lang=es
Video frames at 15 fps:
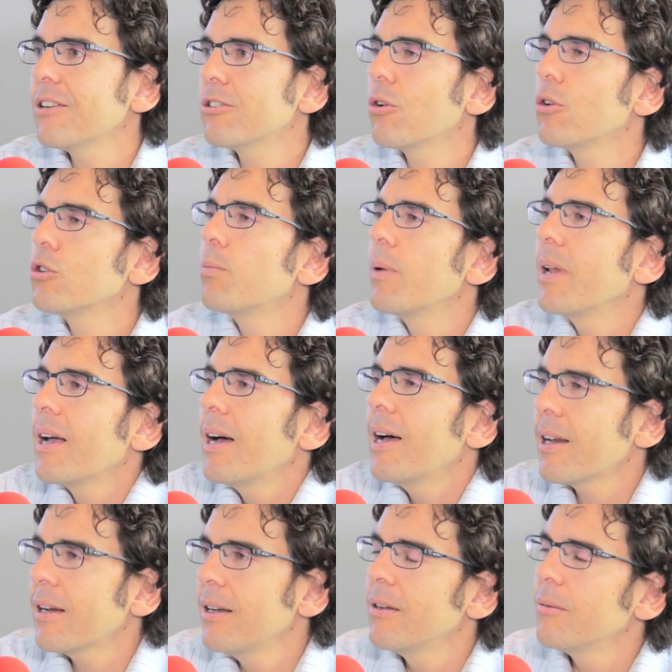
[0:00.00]
solo
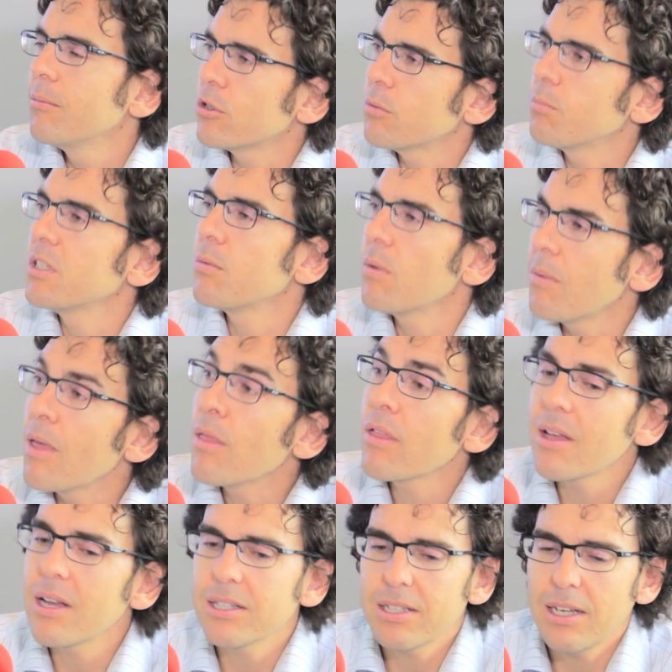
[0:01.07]
explicar pues, mis
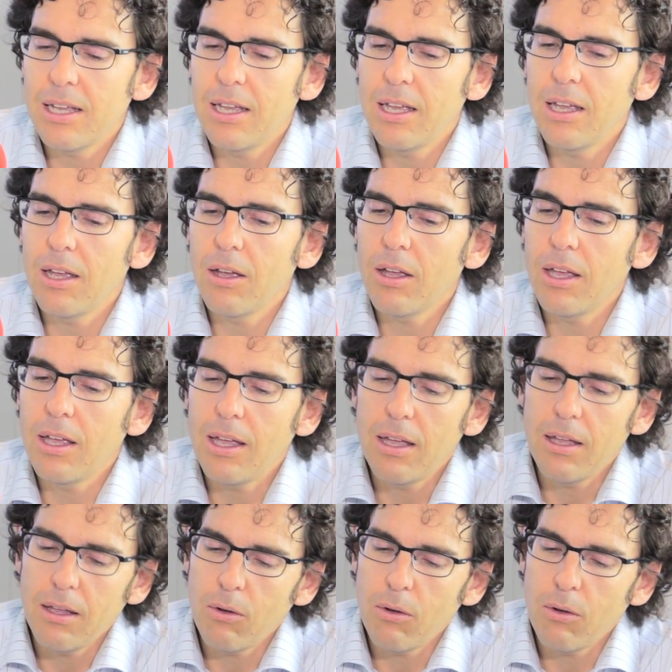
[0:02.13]
vivencias eh,